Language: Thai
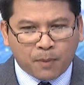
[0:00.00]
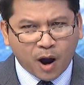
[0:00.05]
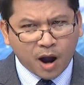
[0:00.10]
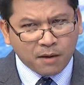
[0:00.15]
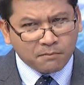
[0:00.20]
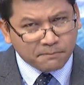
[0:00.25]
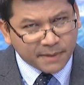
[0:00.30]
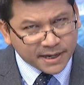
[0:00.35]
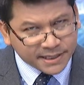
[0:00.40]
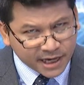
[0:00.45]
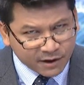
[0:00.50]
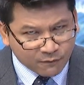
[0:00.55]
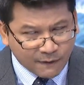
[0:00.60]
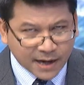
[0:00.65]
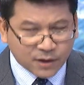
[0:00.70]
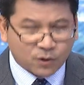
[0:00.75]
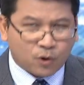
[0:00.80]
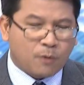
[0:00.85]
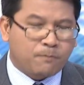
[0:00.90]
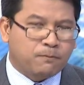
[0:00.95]
ราะไม่ใช่วัน
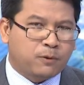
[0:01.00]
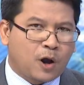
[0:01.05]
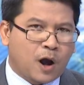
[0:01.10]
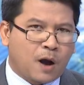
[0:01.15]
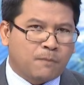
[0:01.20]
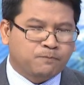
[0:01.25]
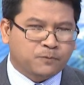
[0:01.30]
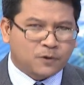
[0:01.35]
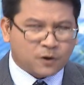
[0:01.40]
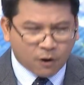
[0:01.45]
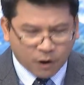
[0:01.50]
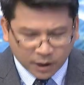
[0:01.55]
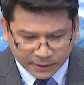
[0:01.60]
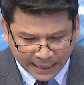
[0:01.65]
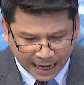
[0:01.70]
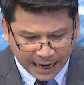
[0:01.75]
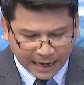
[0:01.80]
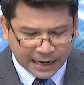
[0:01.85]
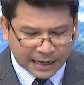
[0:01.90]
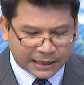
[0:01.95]
ครบรอบก่อ
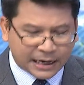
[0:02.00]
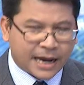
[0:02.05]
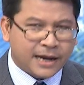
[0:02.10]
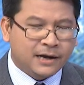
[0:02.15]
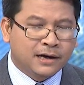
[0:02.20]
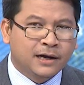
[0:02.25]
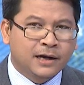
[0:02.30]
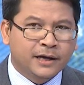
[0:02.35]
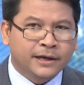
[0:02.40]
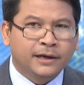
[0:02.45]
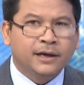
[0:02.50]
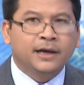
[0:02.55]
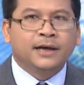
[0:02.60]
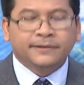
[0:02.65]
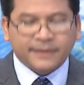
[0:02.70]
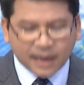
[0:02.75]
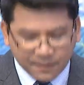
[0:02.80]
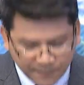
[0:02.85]
ตั้งอะไรเลยแต่